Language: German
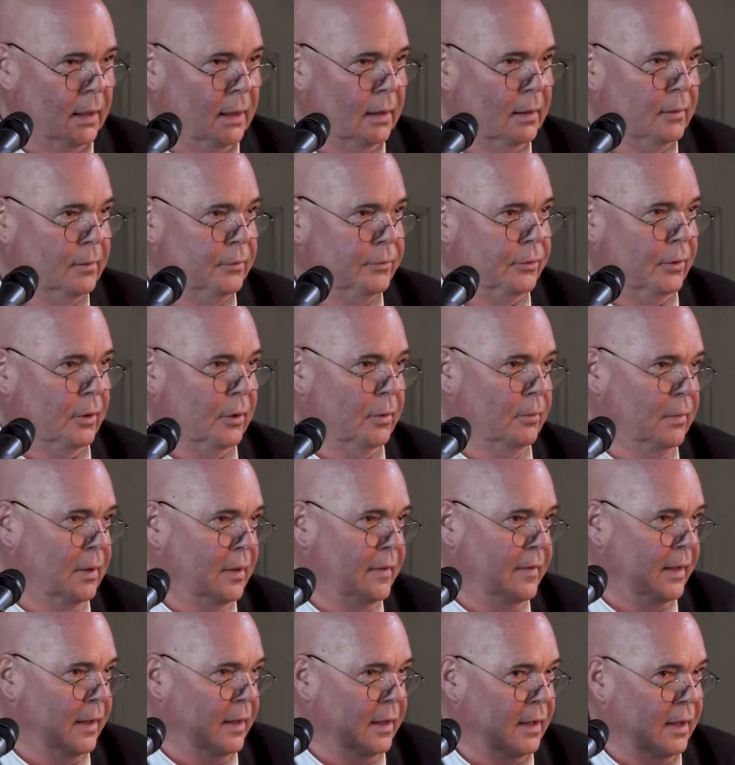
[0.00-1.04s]
äh, freue
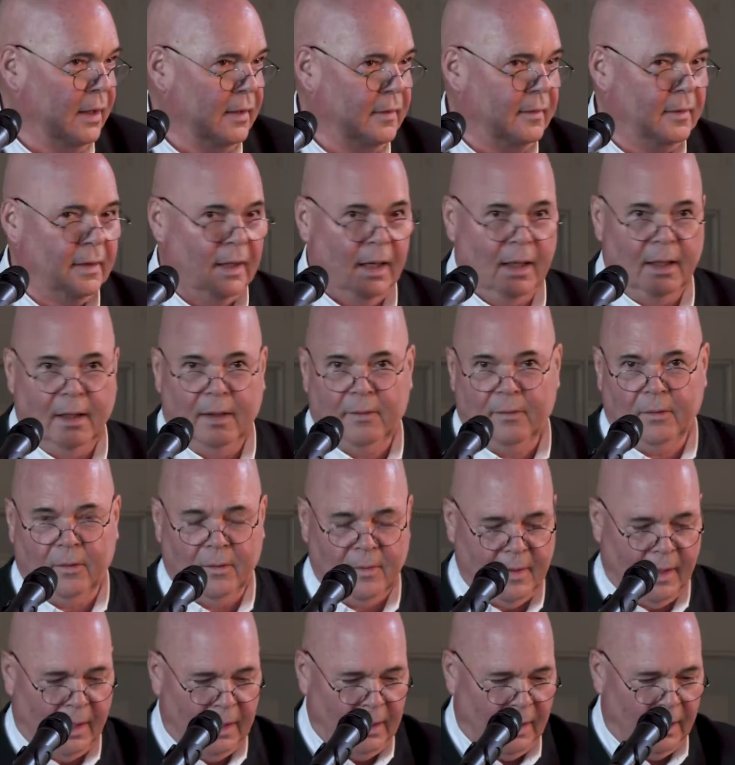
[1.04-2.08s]
mich sehr, dass Sie alle so
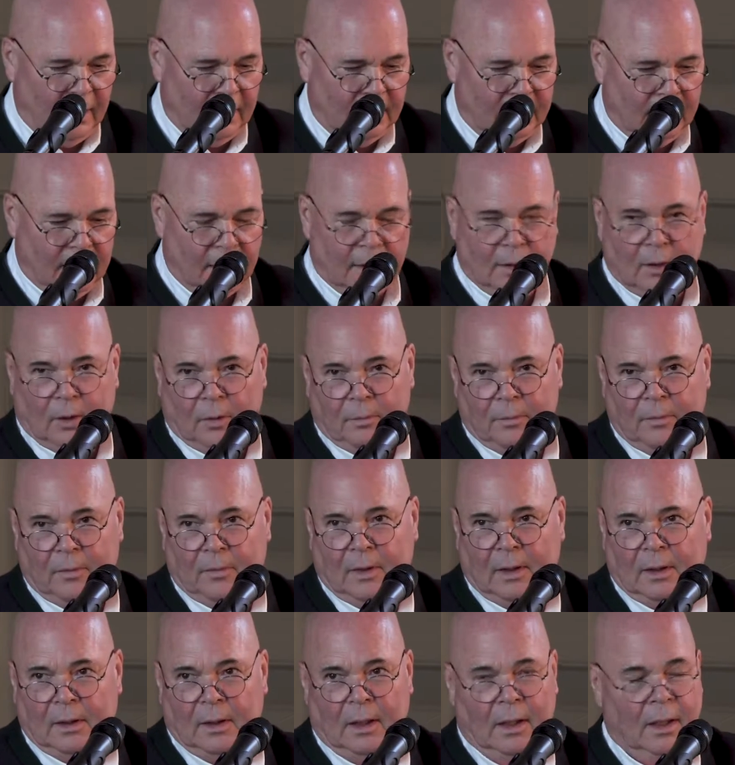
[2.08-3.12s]
zahlreich gekommen
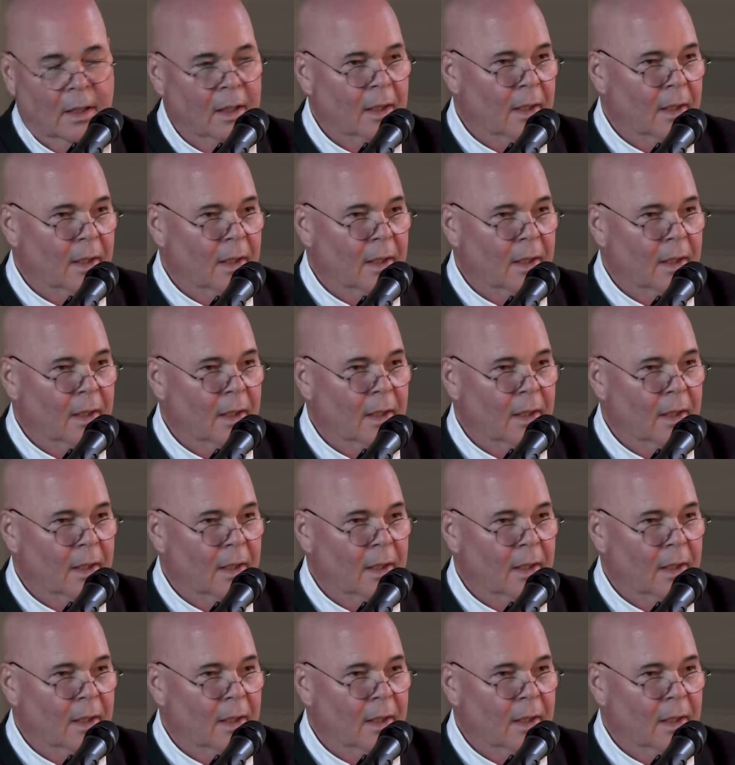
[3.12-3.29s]
sind.